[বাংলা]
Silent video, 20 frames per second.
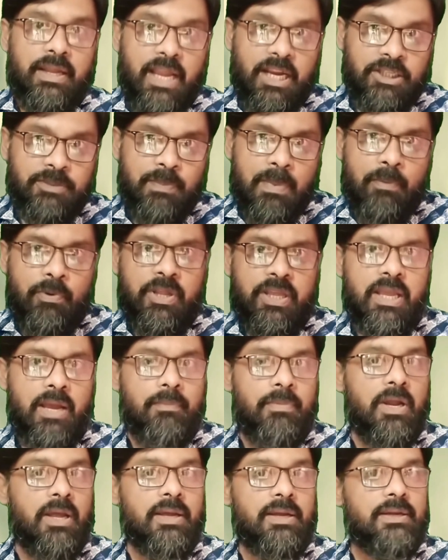ক্যাশ মেমোরিকে
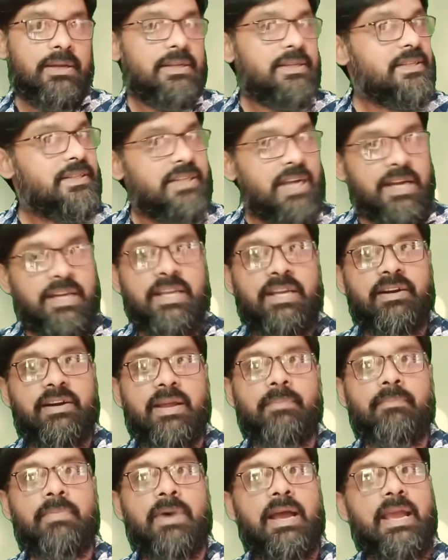আমরা স্ট্যাটিক
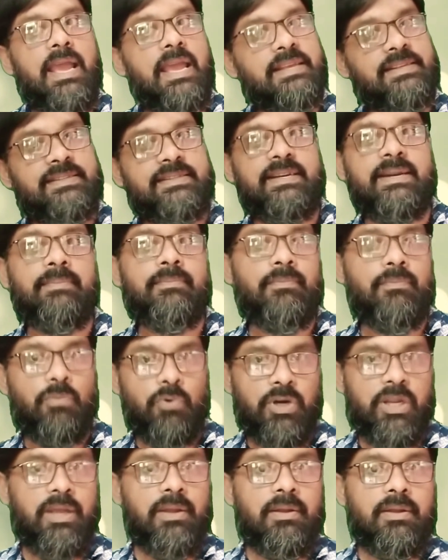র্যাম বা এস র্যাম
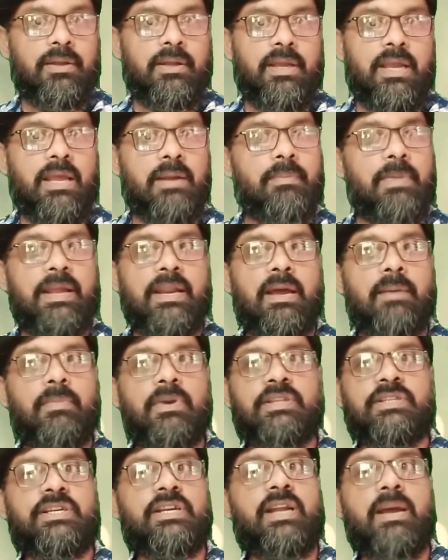বলি এর বাইরে
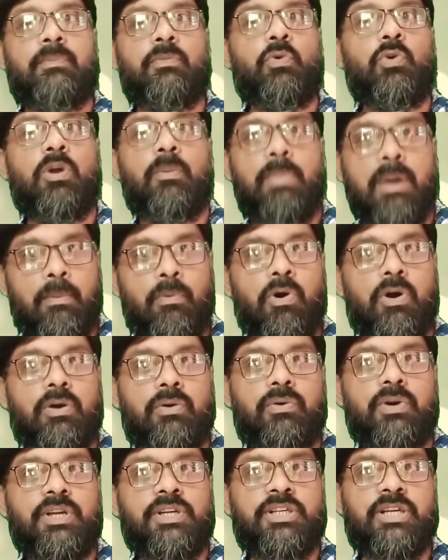আমরা যে র্যামগুলো ব্যবহার
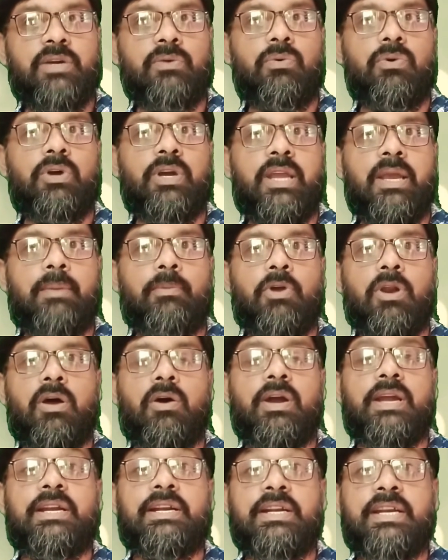করি সেগুলোকে বলা
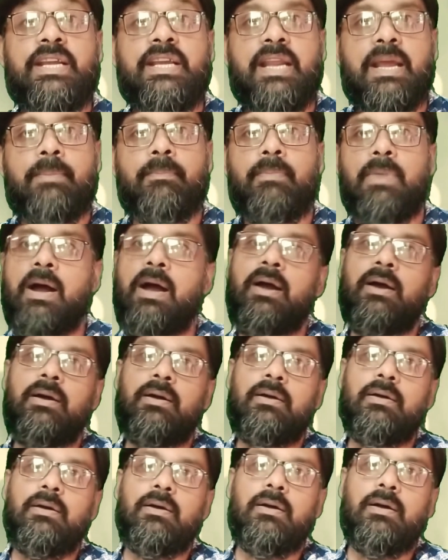হয় ডি র্যাম বা
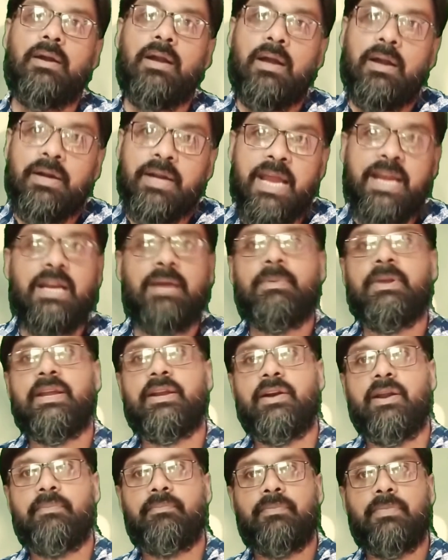
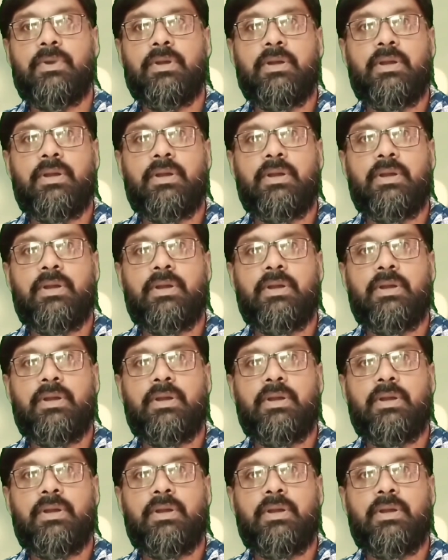ডাইনামিক র্যাম